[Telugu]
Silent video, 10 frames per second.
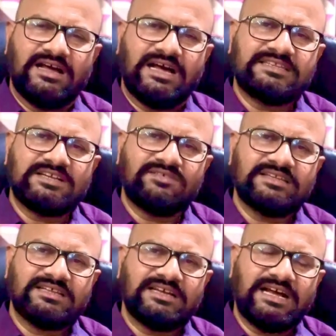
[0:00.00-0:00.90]
ఆ
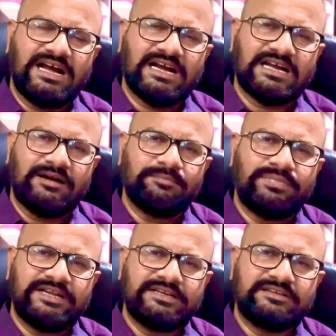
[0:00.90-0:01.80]
తర్వాత ఆ
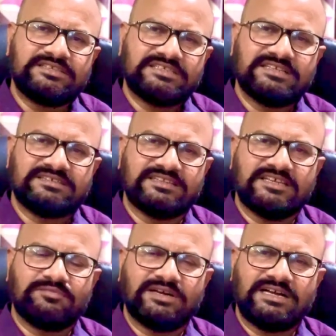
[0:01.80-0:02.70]
కాంప్లైంట్ ఇచ్చిన
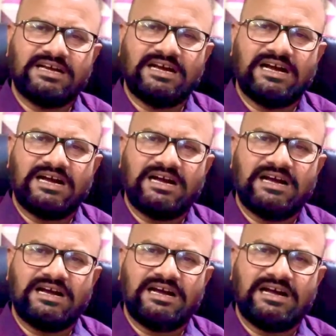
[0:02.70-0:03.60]
సందర్భంగా
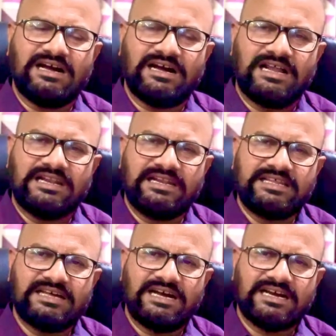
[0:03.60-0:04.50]

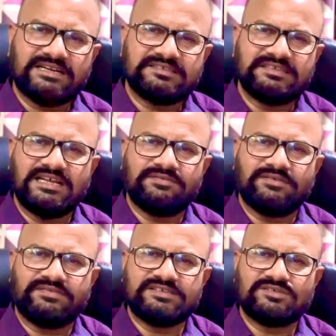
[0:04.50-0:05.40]
లేదా అక్కడ సీన్ ఆఫ్
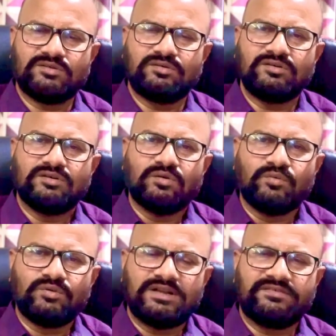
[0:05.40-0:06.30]
అఫెన్స్లో
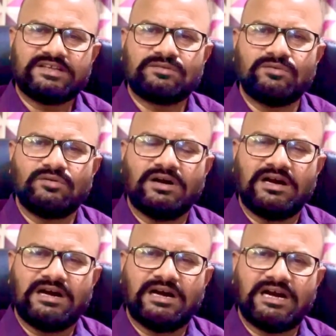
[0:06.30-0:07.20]
ఉన్న వ్యక్తులు
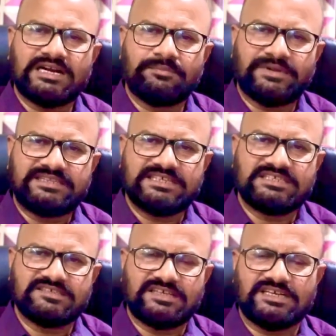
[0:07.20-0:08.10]
అక్కడ ప్రత్యక్ష
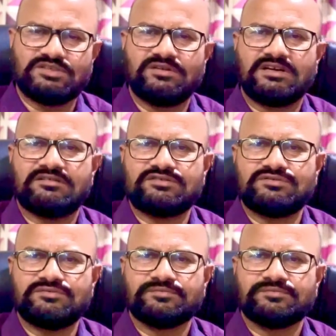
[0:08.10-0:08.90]
సాక్షులు కావచ్చు